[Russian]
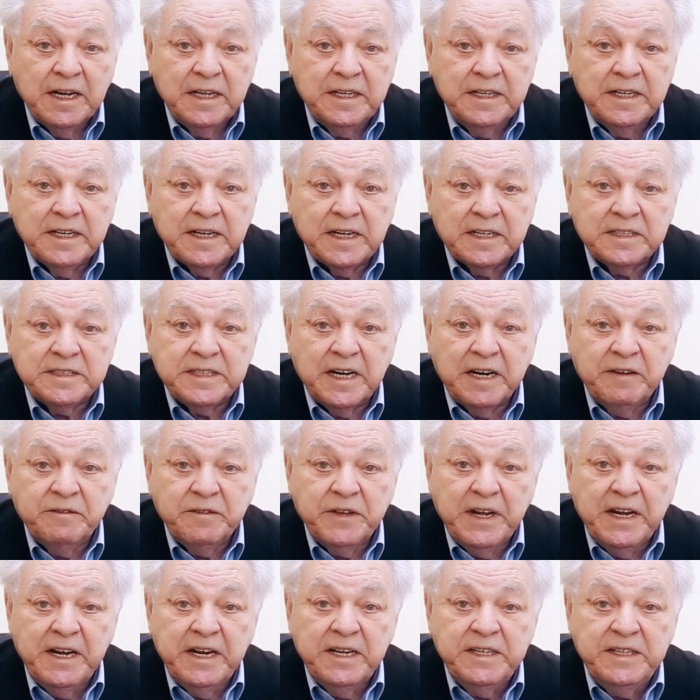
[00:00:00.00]

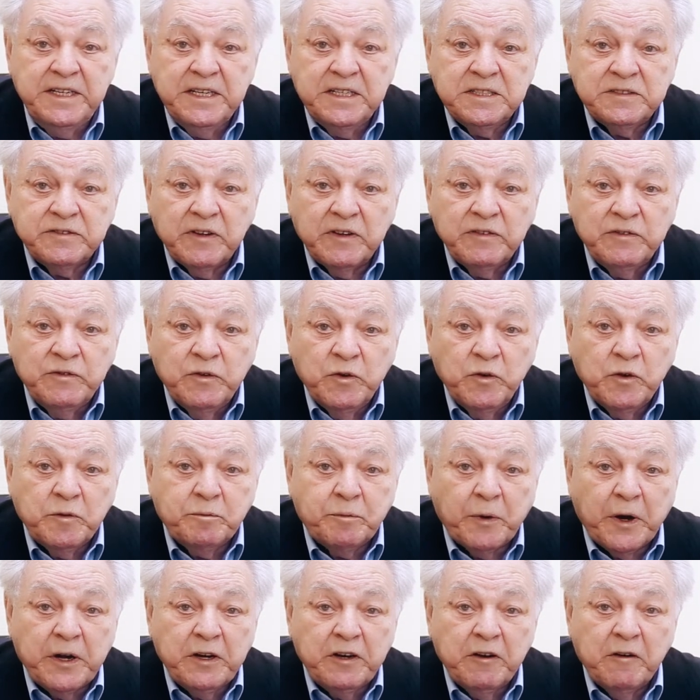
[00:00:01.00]
Неразрывное единство двух
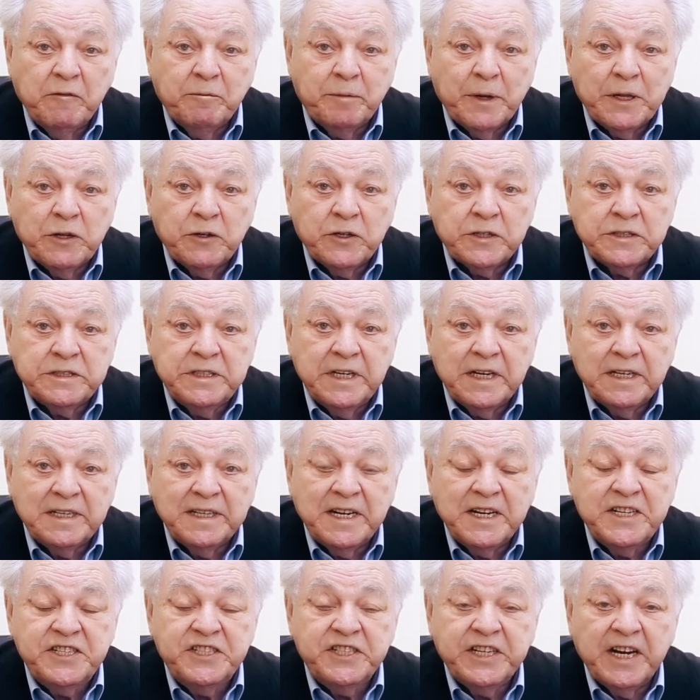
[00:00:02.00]
противоположных
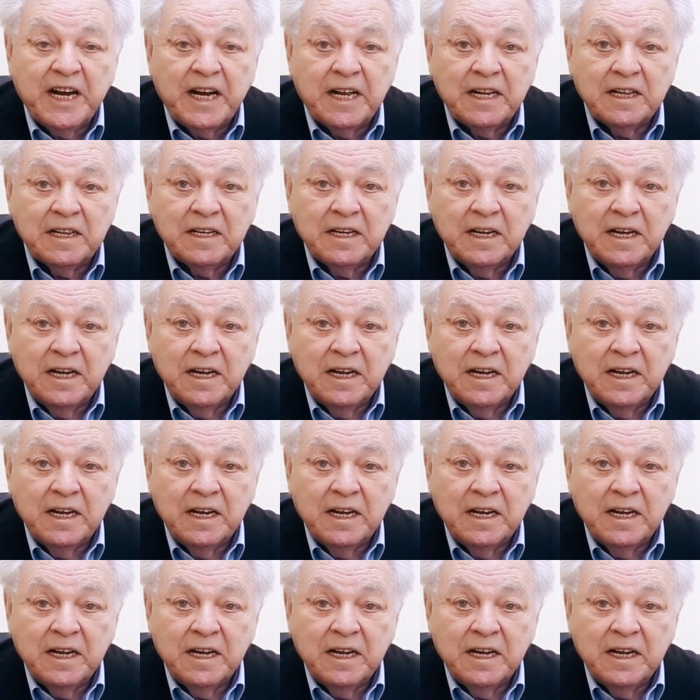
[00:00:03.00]
начал,